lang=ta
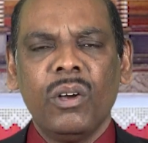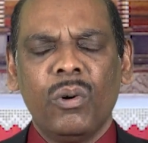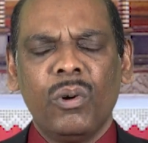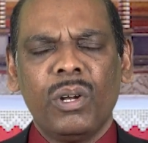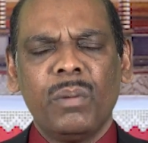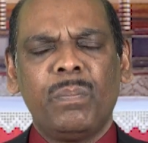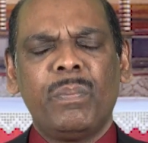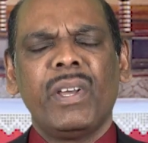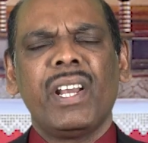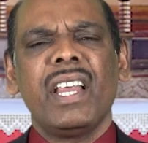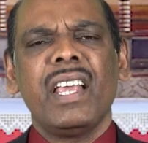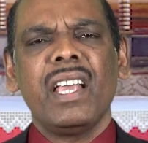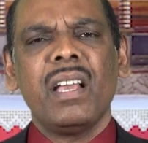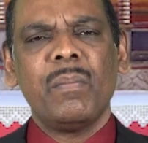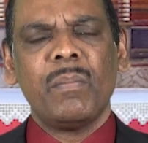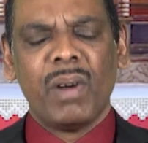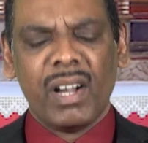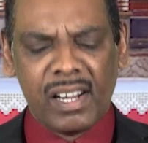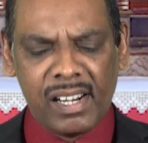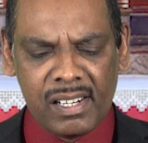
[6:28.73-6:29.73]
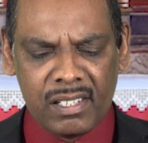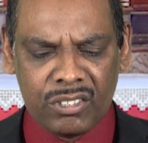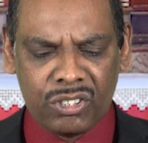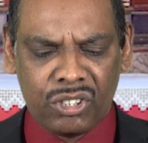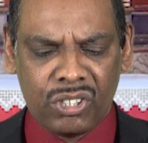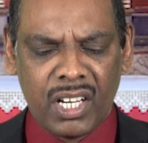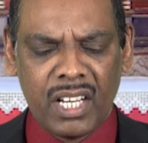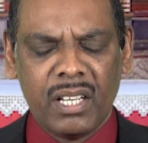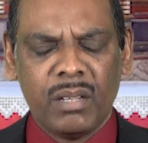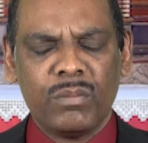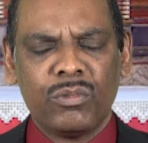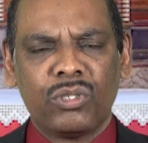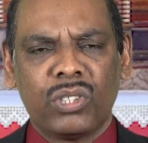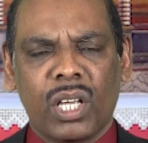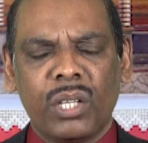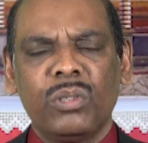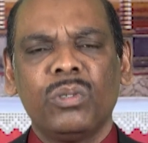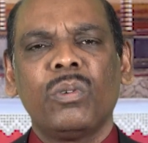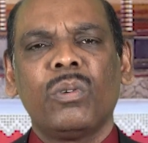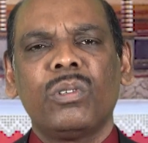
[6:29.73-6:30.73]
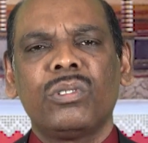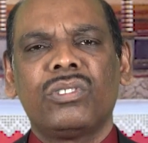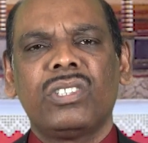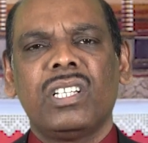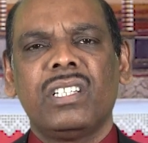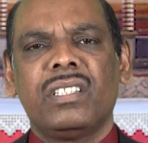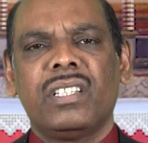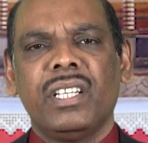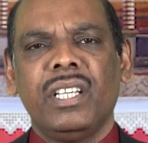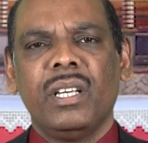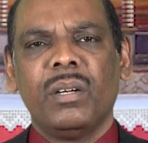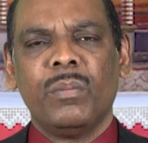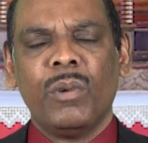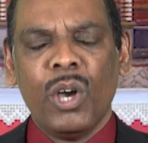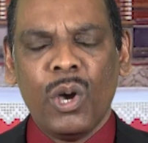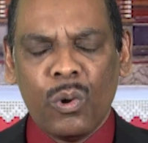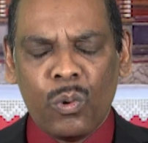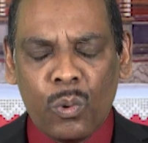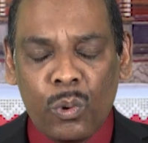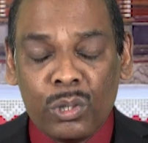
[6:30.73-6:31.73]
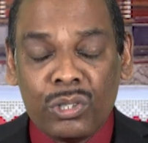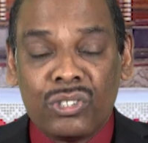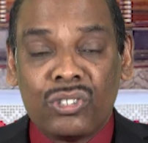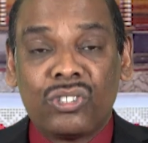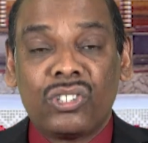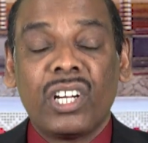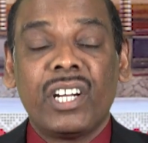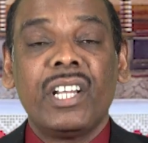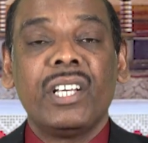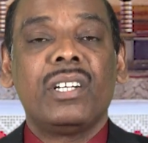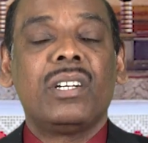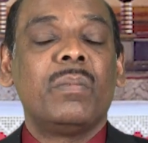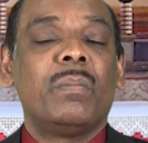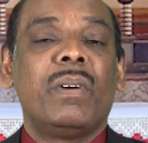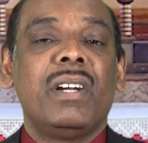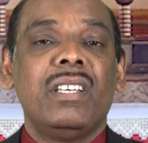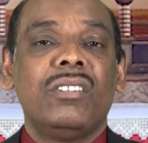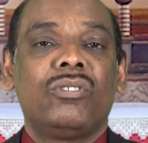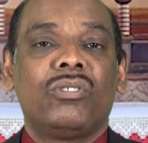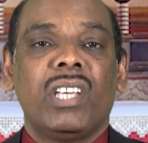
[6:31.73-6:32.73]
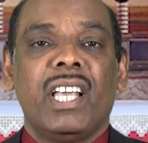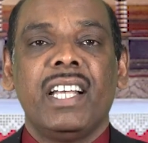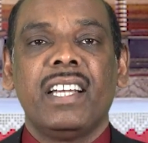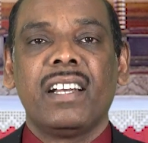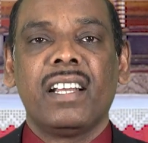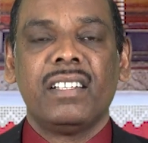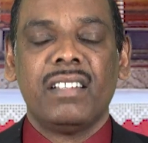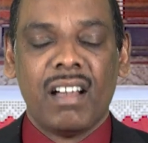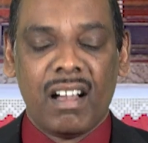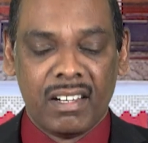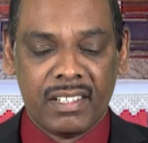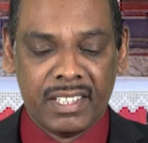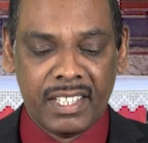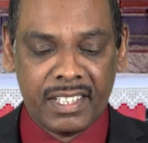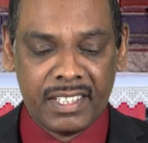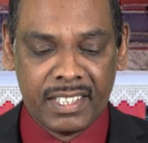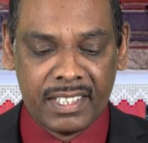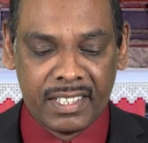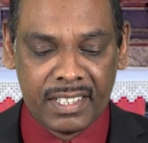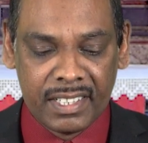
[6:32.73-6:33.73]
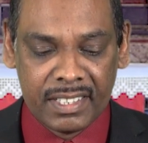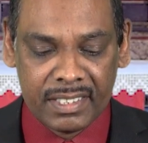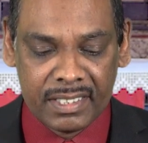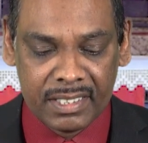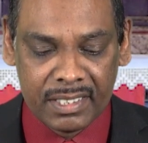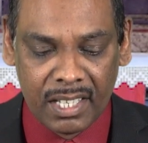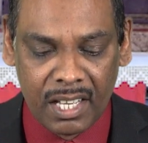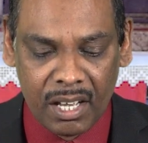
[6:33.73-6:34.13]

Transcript: ஒரு பெரிய மகிழ்ச்சியையும் சந்தோஷத்தையும் ஊற்றெடுக்கும்படி செய்கிறதாக இருக்கிறது